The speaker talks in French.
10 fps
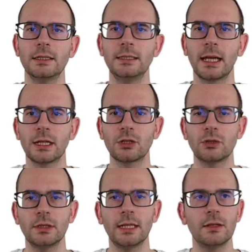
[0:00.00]

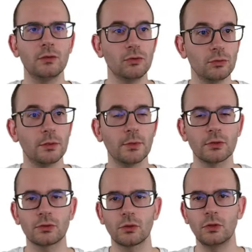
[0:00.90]
directionnel du moment
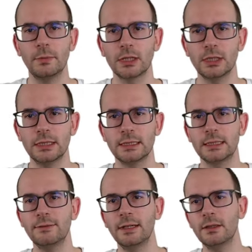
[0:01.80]
sur le marché C'est ce
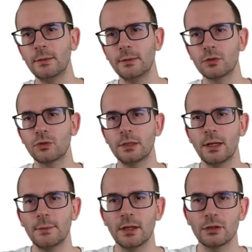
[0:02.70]
qui va énormément jouer dans
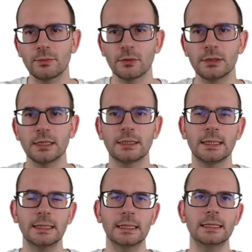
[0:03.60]
la balance pour se dire, tiens,